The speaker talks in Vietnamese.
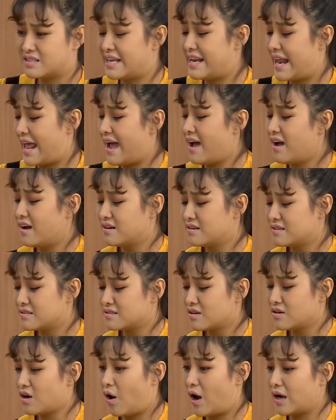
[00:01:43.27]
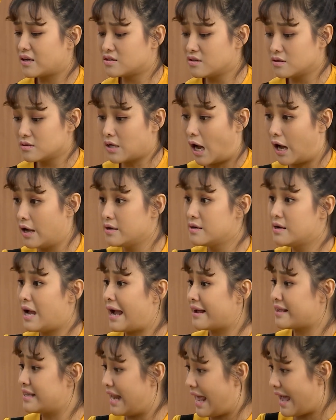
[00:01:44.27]
Đây nè, đồ ăn chưa? Trời,
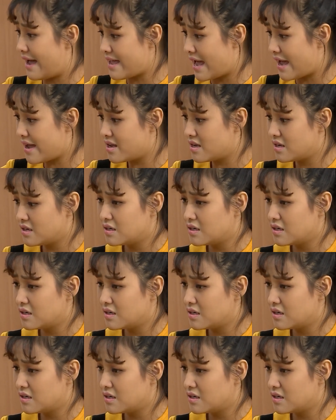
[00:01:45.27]
ăn gì lẹ vậy?